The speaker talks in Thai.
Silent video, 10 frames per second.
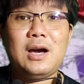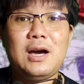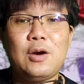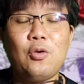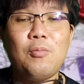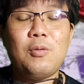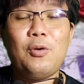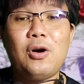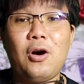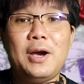อ่ากลุ่ม
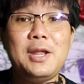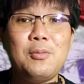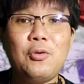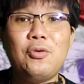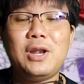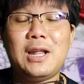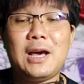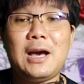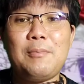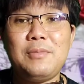พวกคอยนิวมูน
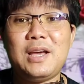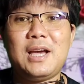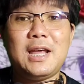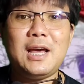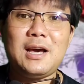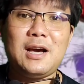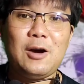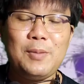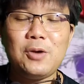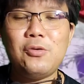นะครับอย่างนั้นนะ
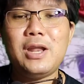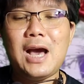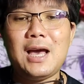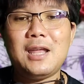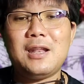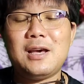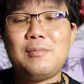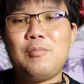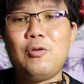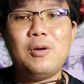เข้าไปคุยได้นะ
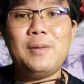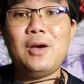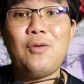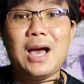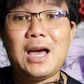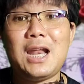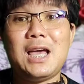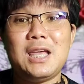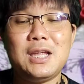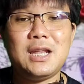ผมก็ไม่ได้ว่าอะไร
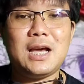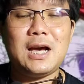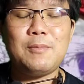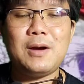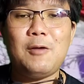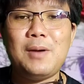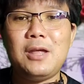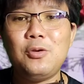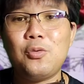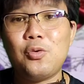นะครับเข้าไป
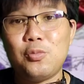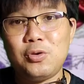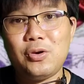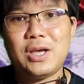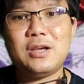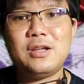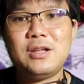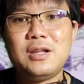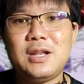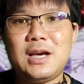ให้ถูกกลุ่มด้วย
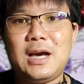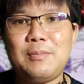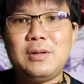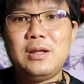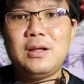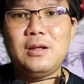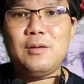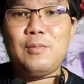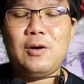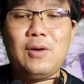นะครับ
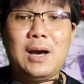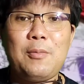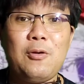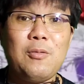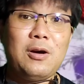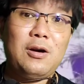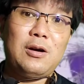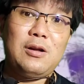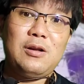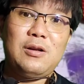เพราะว่าผมก็
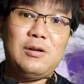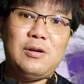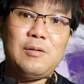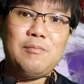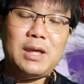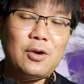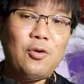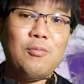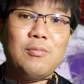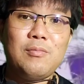มี
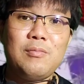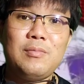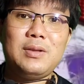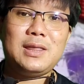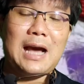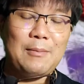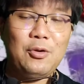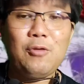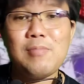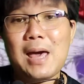กลุ่มตาม
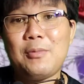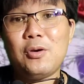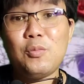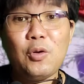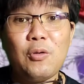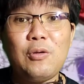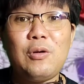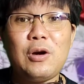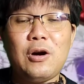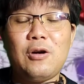รูปแบบของ
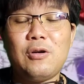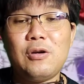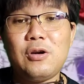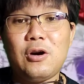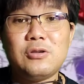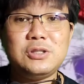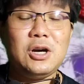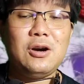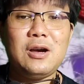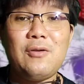ของของ
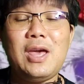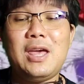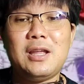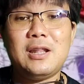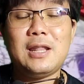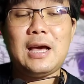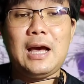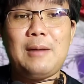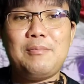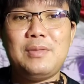ช่องเราเองนะ
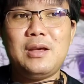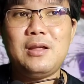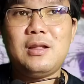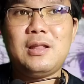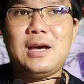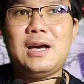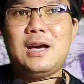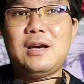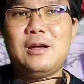ครับถ้า